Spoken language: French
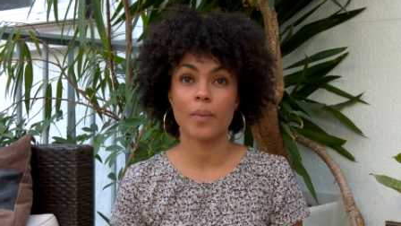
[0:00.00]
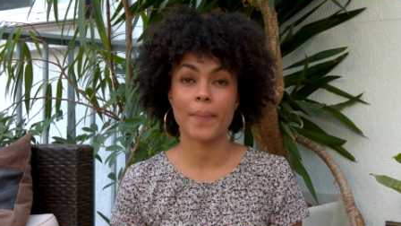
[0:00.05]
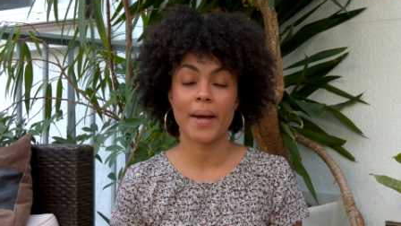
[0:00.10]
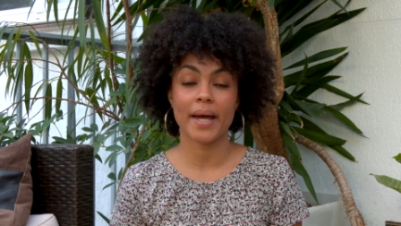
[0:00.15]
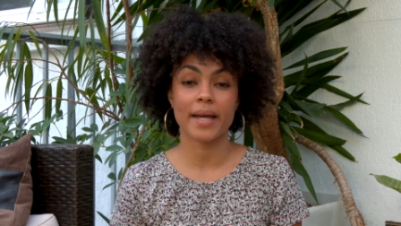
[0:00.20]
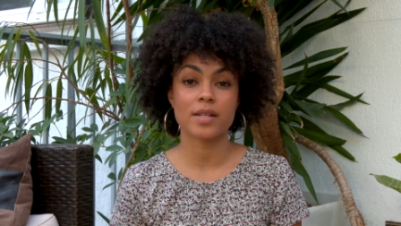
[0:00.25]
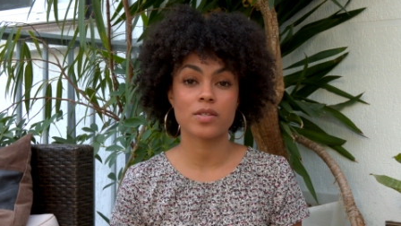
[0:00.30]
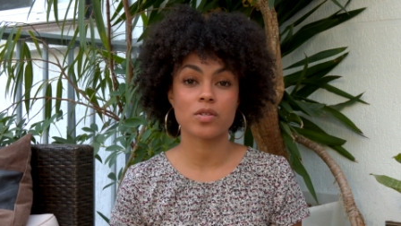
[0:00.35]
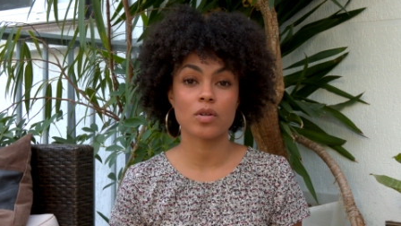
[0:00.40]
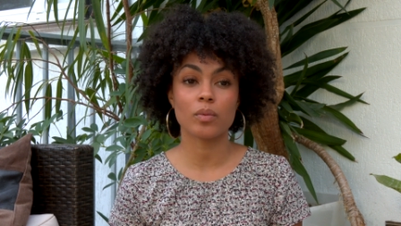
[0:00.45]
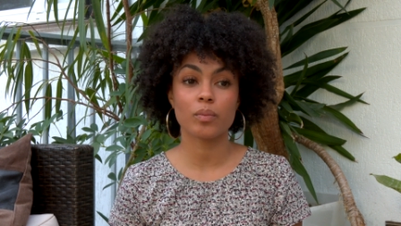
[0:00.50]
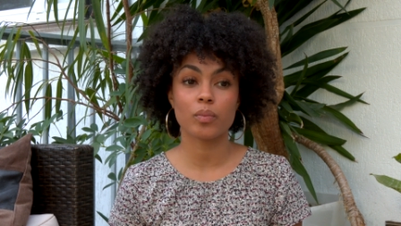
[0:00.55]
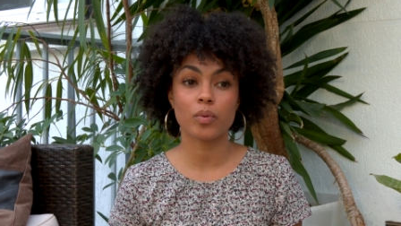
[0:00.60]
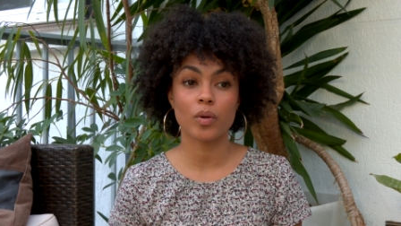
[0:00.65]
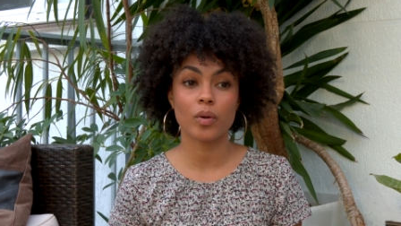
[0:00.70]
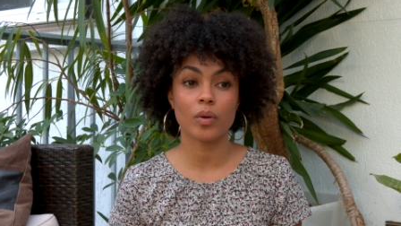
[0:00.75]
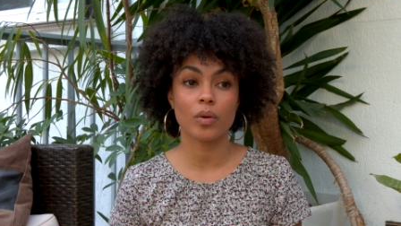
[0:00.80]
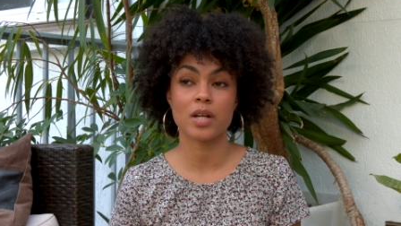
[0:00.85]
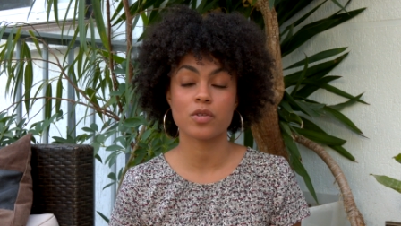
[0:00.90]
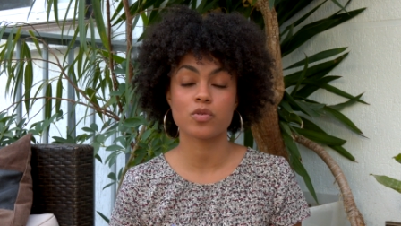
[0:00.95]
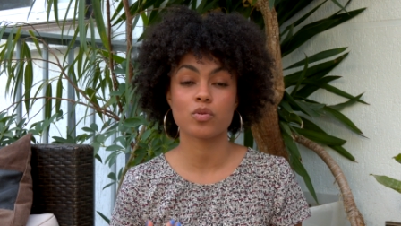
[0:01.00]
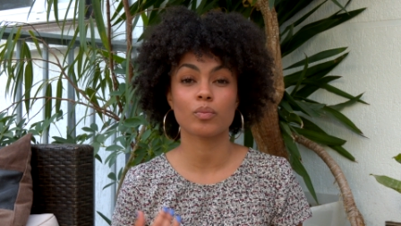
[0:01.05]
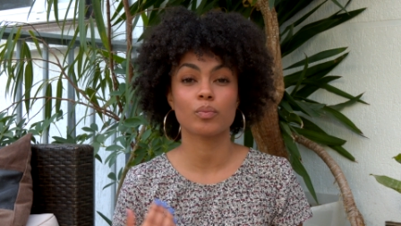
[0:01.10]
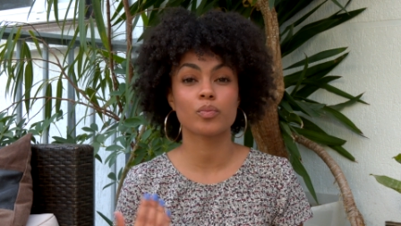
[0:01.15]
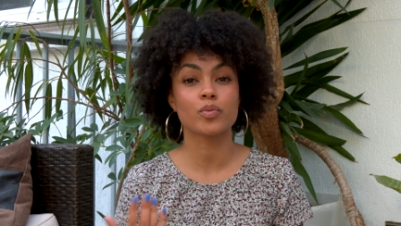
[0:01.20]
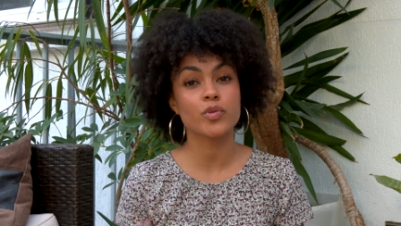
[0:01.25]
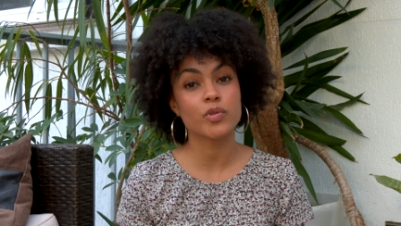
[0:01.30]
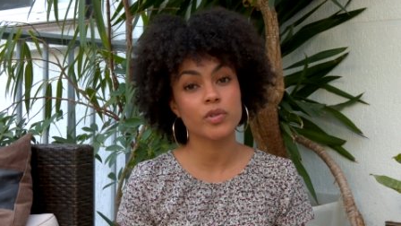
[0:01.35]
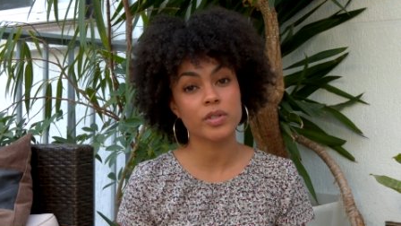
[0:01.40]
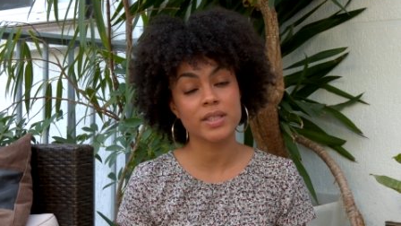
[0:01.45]
Euh, par exemple, elles sont
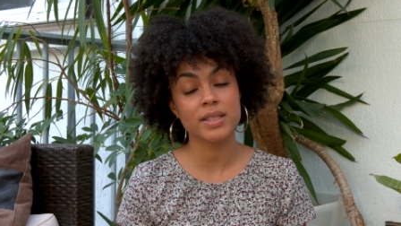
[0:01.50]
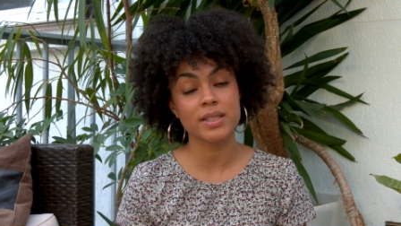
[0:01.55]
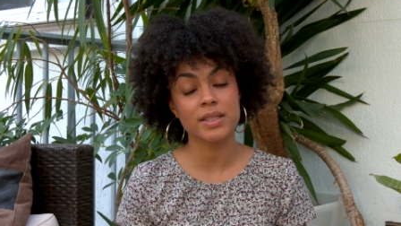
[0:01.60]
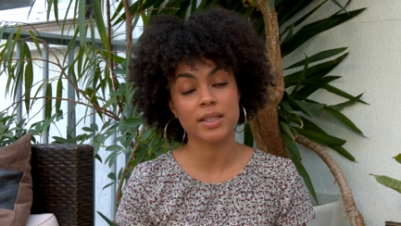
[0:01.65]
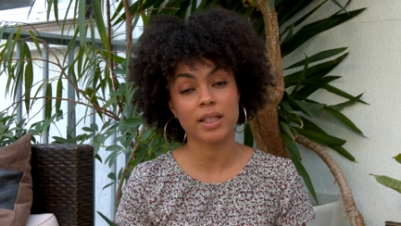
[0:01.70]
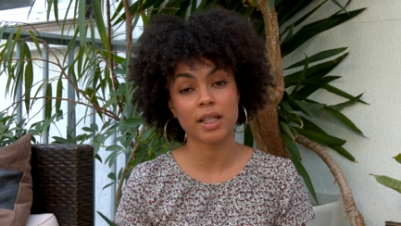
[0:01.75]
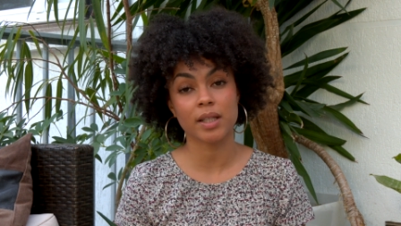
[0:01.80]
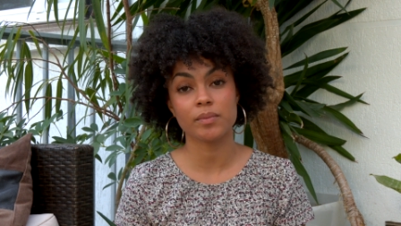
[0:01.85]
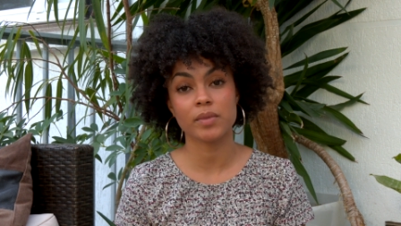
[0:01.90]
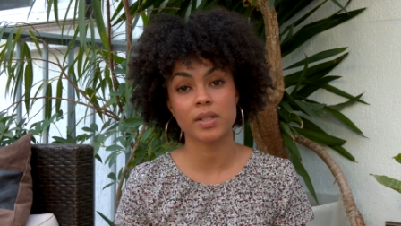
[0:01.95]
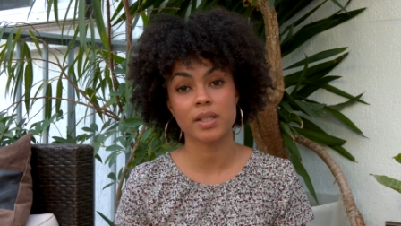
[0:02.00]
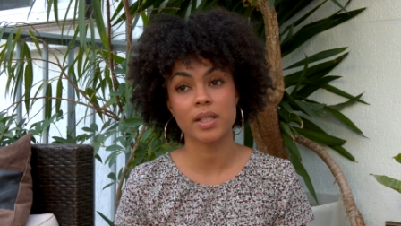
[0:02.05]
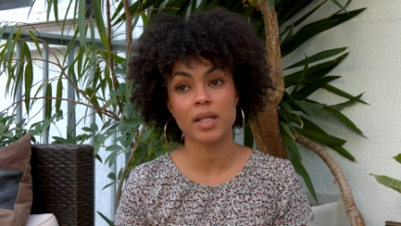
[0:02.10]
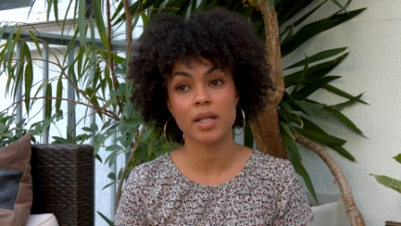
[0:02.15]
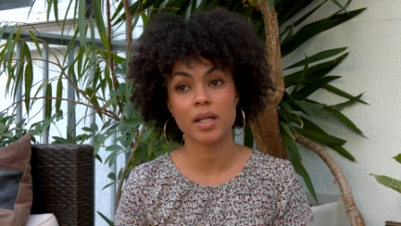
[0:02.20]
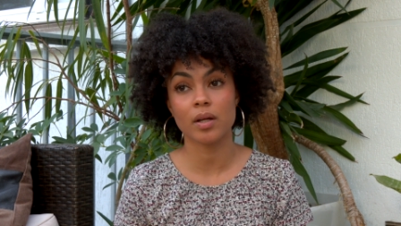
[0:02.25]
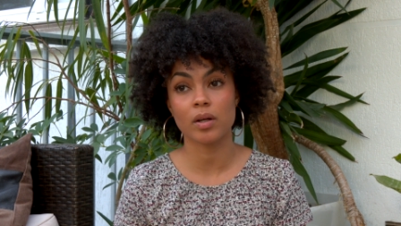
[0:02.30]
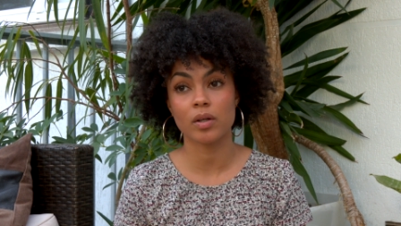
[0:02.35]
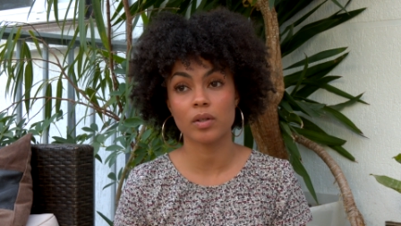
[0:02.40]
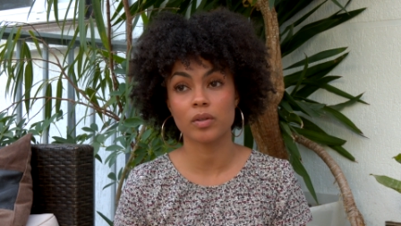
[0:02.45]
plus discriminées